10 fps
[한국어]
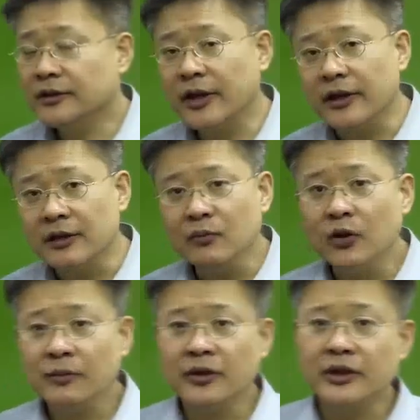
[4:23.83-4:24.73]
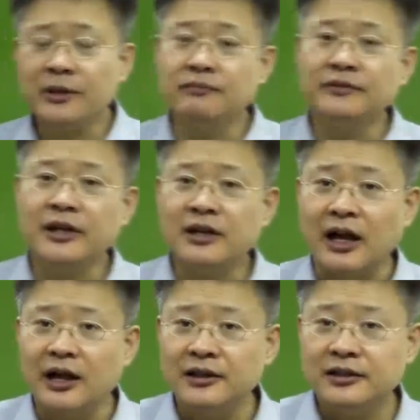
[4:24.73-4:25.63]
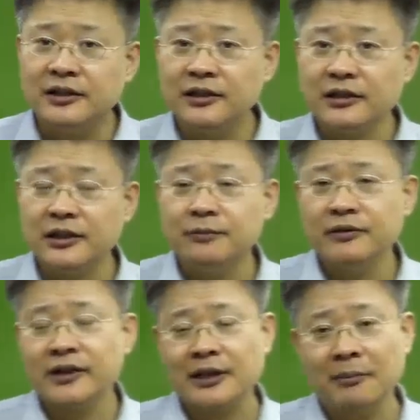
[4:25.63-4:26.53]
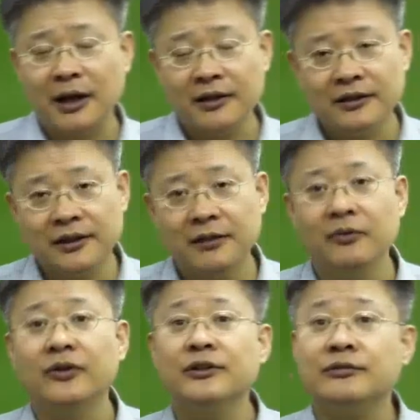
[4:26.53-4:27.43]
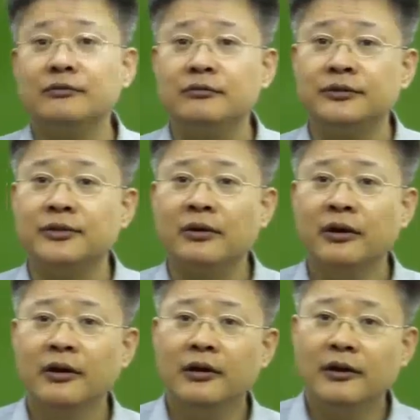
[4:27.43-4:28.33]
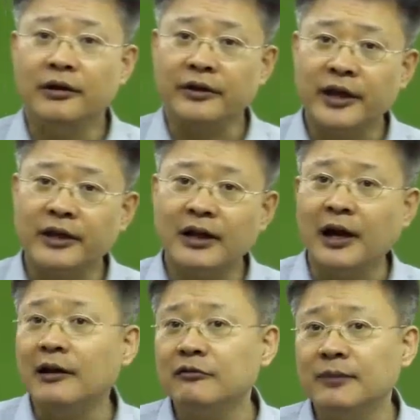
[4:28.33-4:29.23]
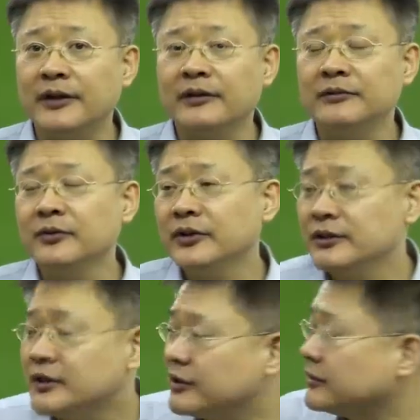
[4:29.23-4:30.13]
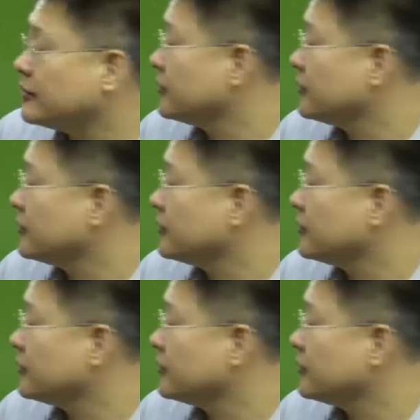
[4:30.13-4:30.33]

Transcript: 이게 1몰이면 2분의 1 RT, 2분의 3 RT 뭐 이런 식으로 그죠? K가 R로 바뀌는 뭐 이런 이야기를